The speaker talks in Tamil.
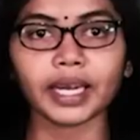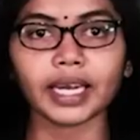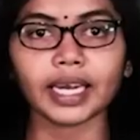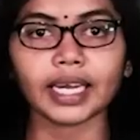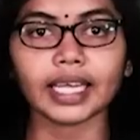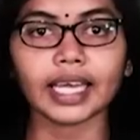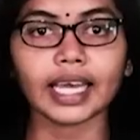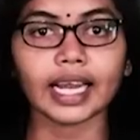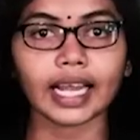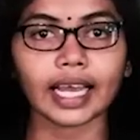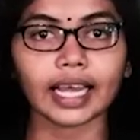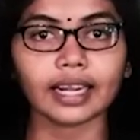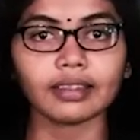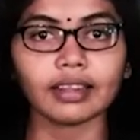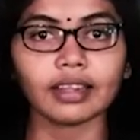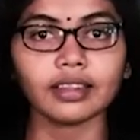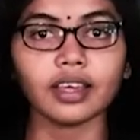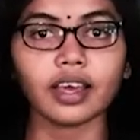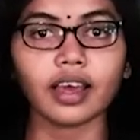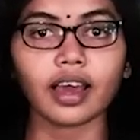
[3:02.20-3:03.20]
பின்னணியில்
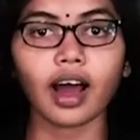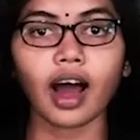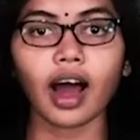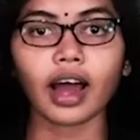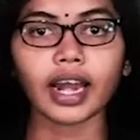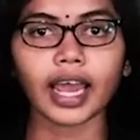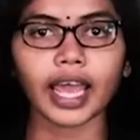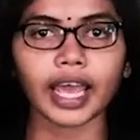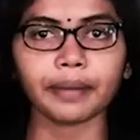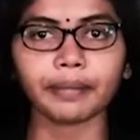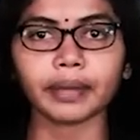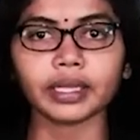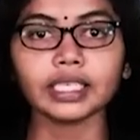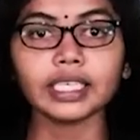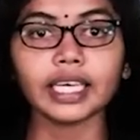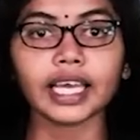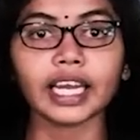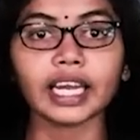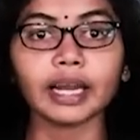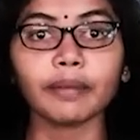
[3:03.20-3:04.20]
இருந்தது யார் என்பது
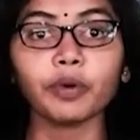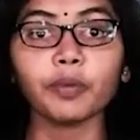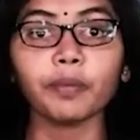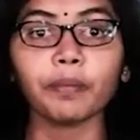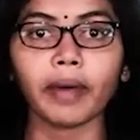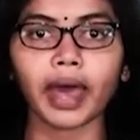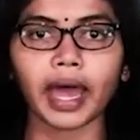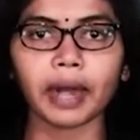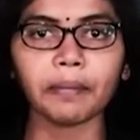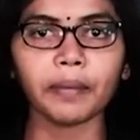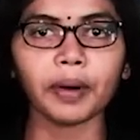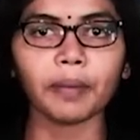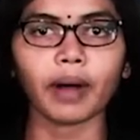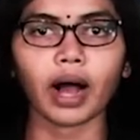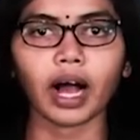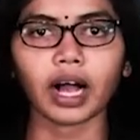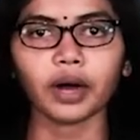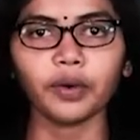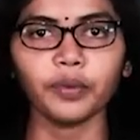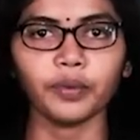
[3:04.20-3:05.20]
இன்னமும்
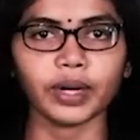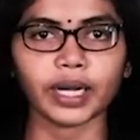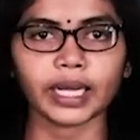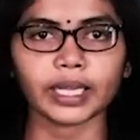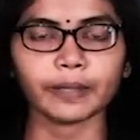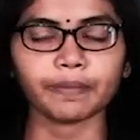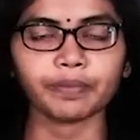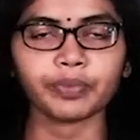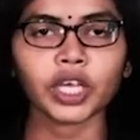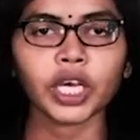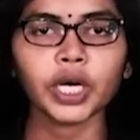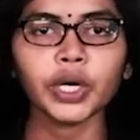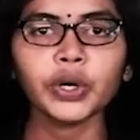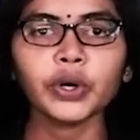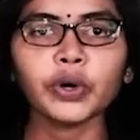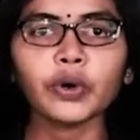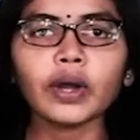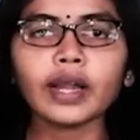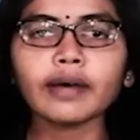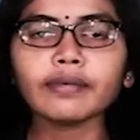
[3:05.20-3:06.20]
மர்மமாக உள்ளது
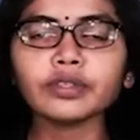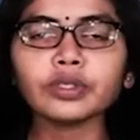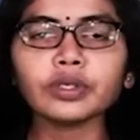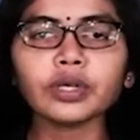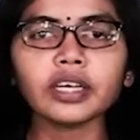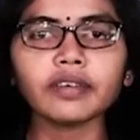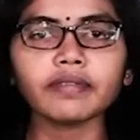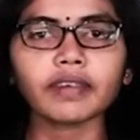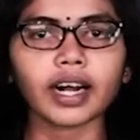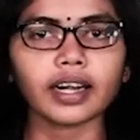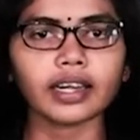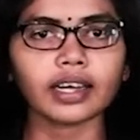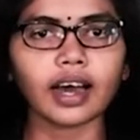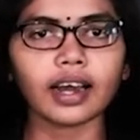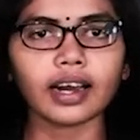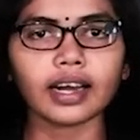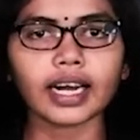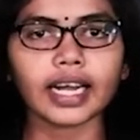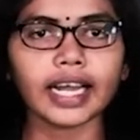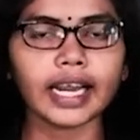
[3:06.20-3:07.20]
உளவுத்துறை
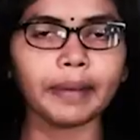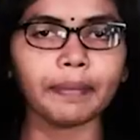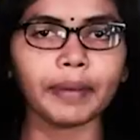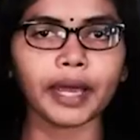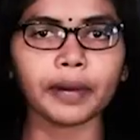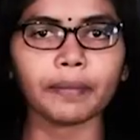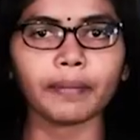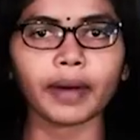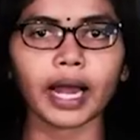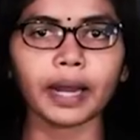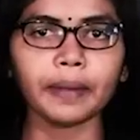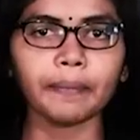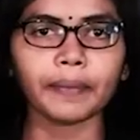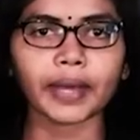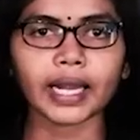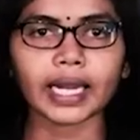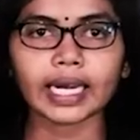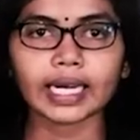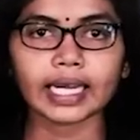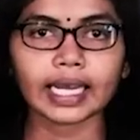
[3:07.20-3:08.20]
வட்டாரங்களில் பெரும்பாலும்
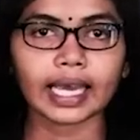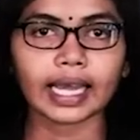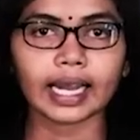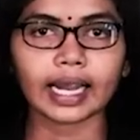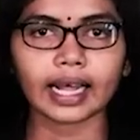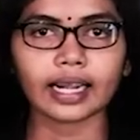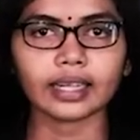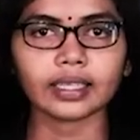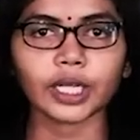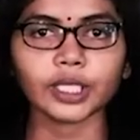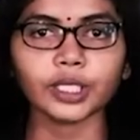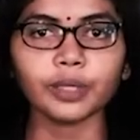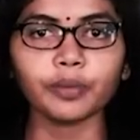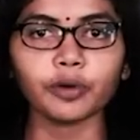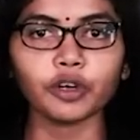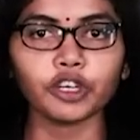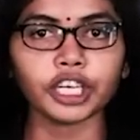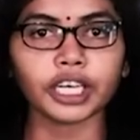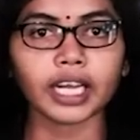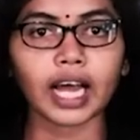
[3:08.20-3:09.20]
பின்னணியில் இருந்தது
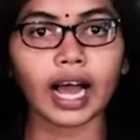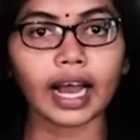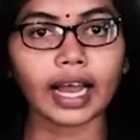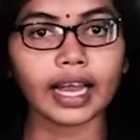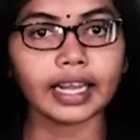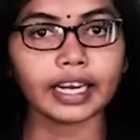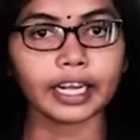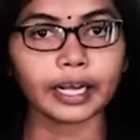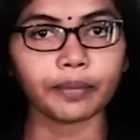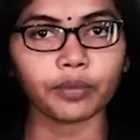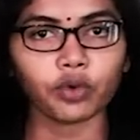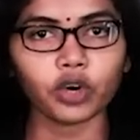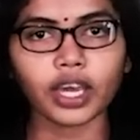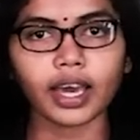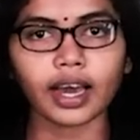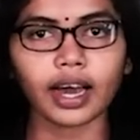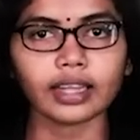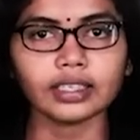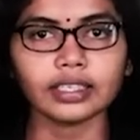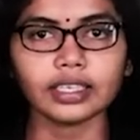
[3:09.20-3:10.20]
புட்டினாக இருக்க
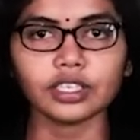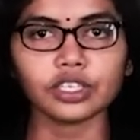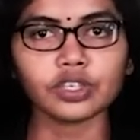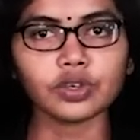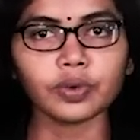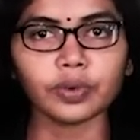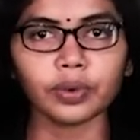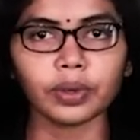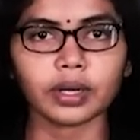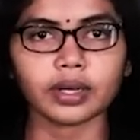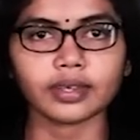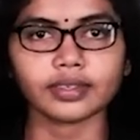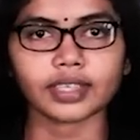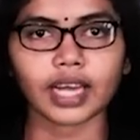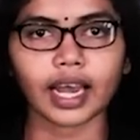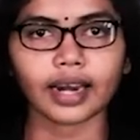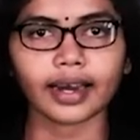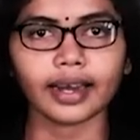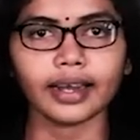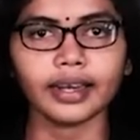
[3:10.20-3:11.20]
முடியாது என்று
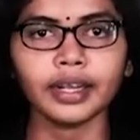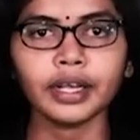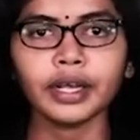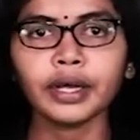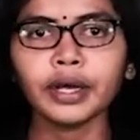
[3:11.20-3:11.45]
கூறுகின்றார்கள்